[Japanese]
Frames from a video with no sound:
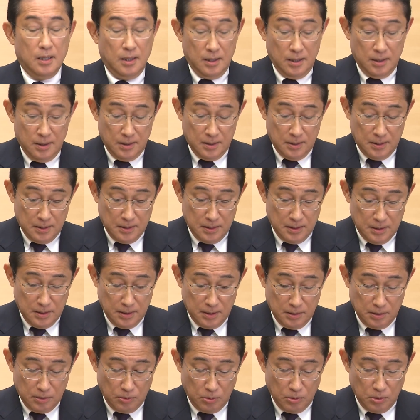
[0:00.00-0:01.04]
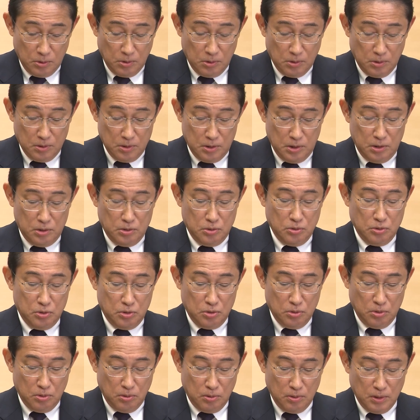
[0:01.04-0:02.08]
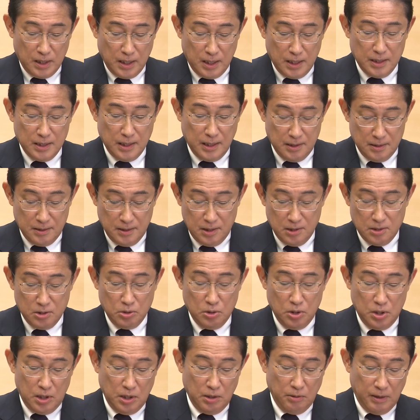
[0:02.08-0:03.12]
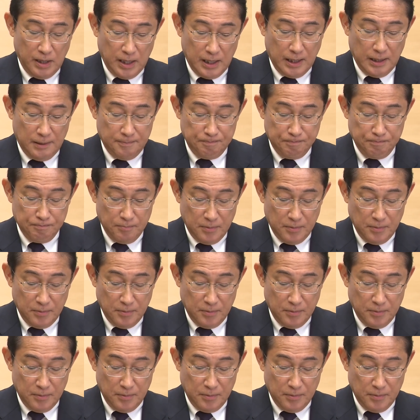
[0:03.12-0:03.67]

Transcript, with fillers: えこの日中首脳会談については、